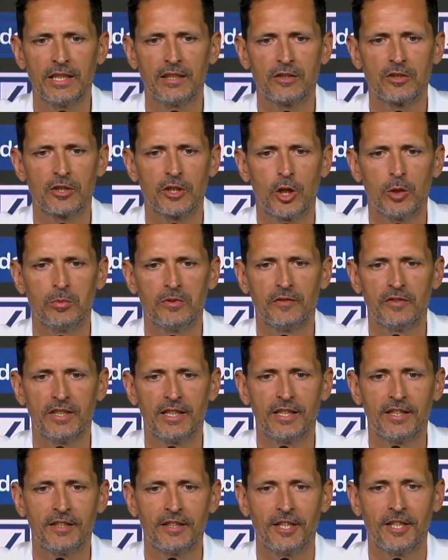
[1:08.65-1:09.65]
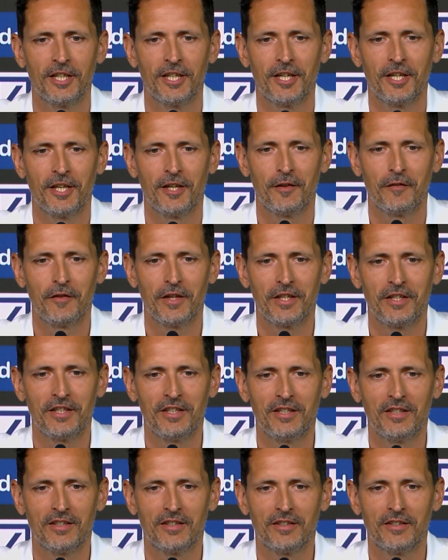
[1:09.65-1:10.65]
Ich glaube, wer, wer
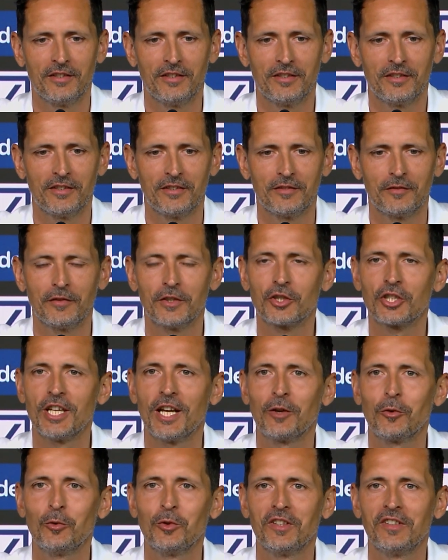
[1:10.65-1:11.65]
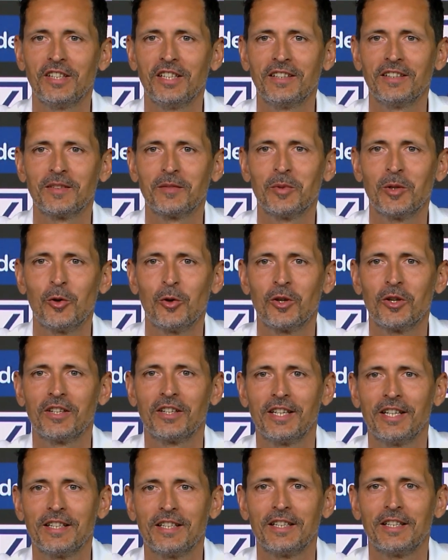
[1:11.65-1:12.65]
die äh, Verstärkung gesehen hat, braucht
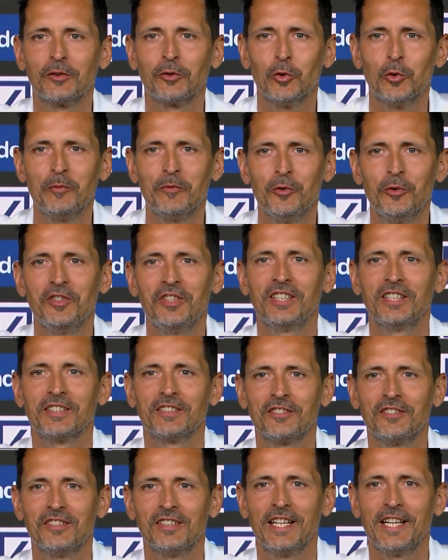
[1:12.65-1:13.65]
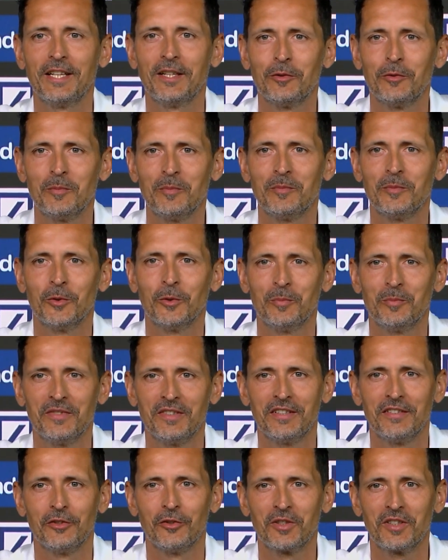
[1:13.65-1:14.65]
kein Atomphysiker zu sein, um, um
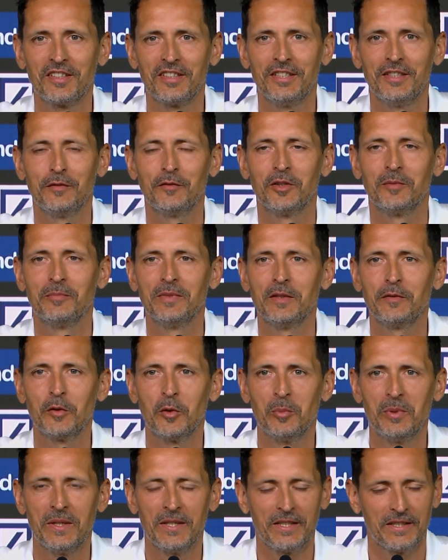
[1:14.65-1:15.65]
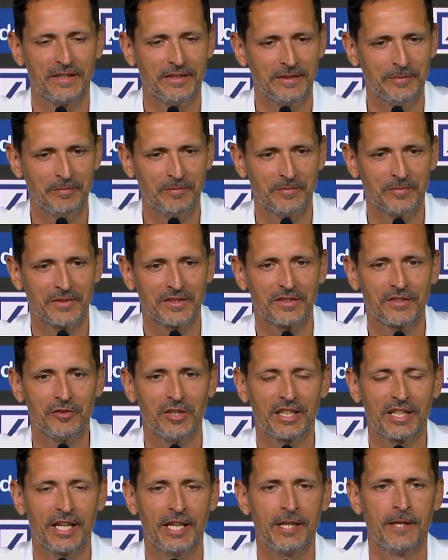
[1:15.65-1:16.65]
Saisonziel von BVB ähm, zu
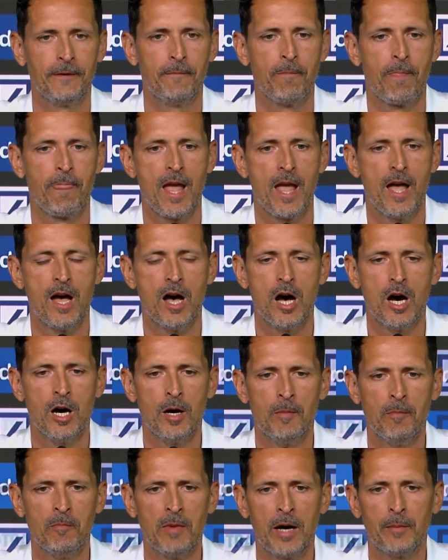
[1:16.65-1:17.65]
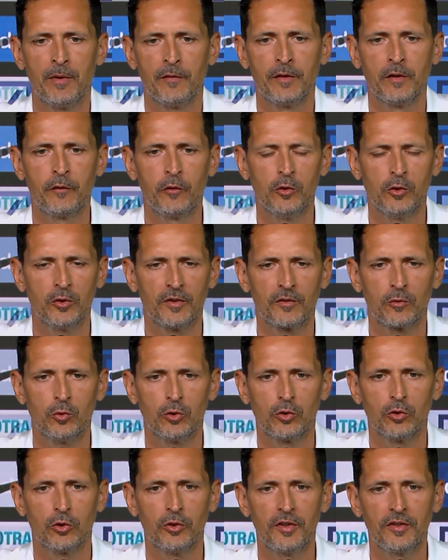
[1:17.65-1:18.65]
erkennen. Ähm, aber wir fühlen uns gut
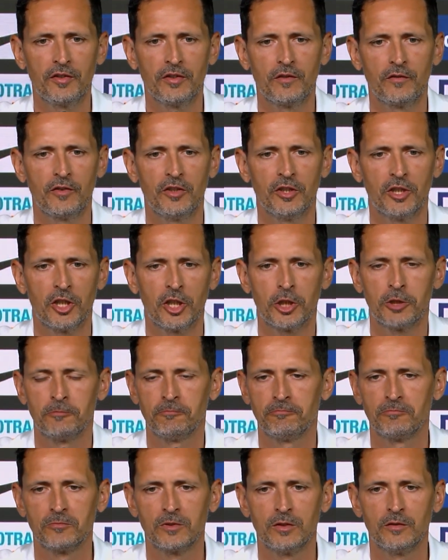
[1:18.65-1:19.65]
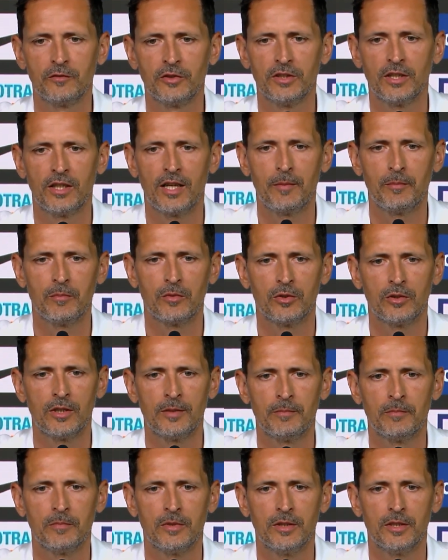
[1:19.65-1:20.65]
gerüstet. Wir, wir haben
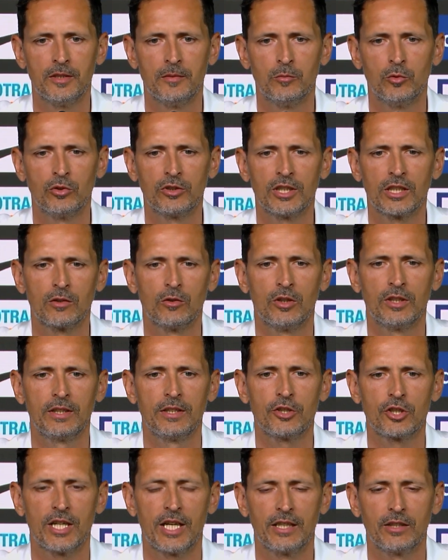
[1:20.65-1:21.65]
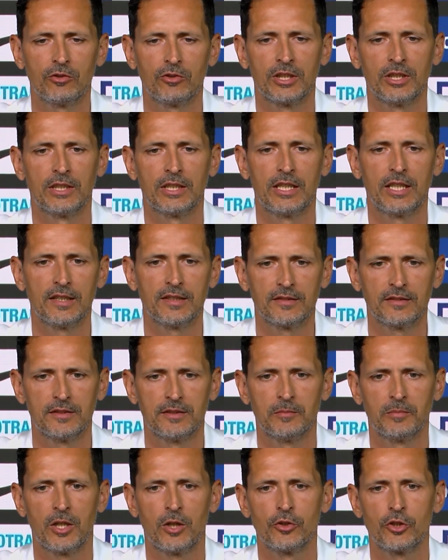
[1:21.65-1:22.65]
am äh, Montag einen ordentlichen Eindruck hinterlassen in
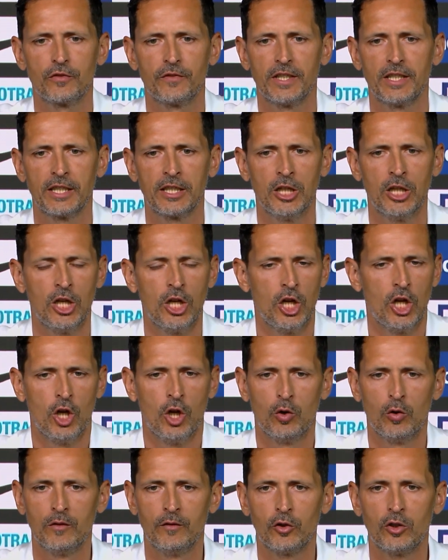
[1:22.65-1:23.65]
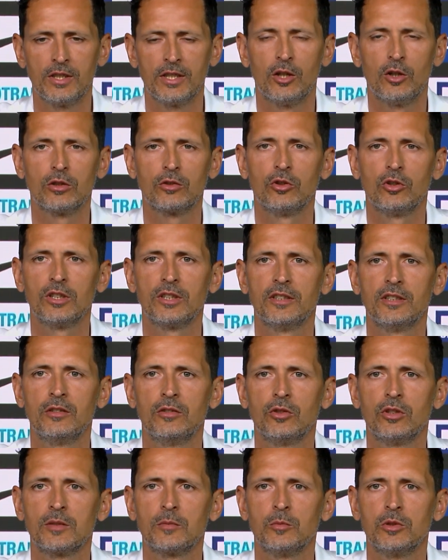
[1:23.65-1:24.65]
Braunschweig und wollen auch dort in
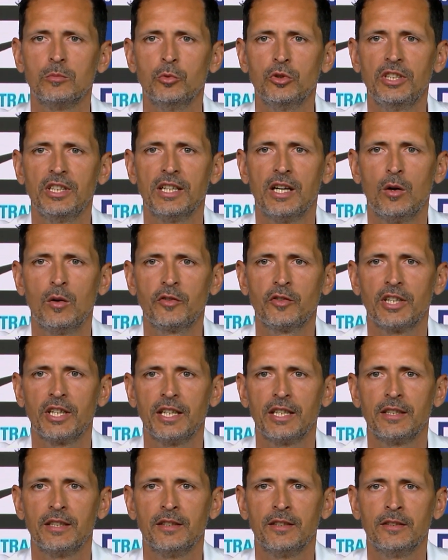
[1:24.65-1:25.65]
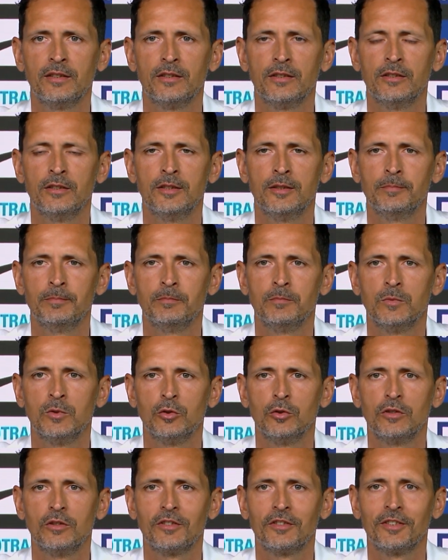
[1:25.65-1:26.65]
Dortmund mutig auftreten ähm,
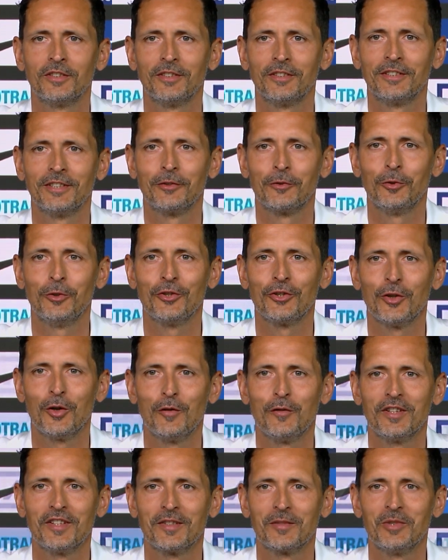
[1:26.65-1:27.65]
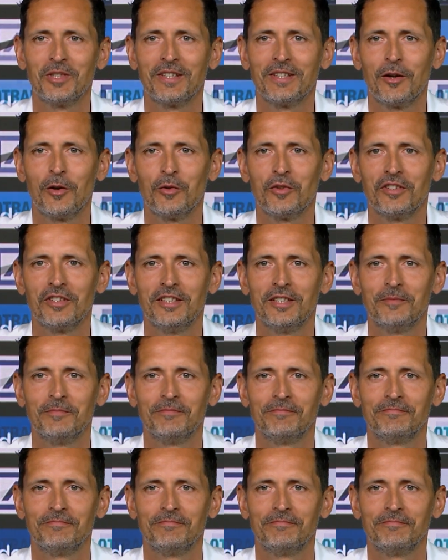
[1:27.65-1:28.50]
und natürlich auch was mit nach Hause nehmen.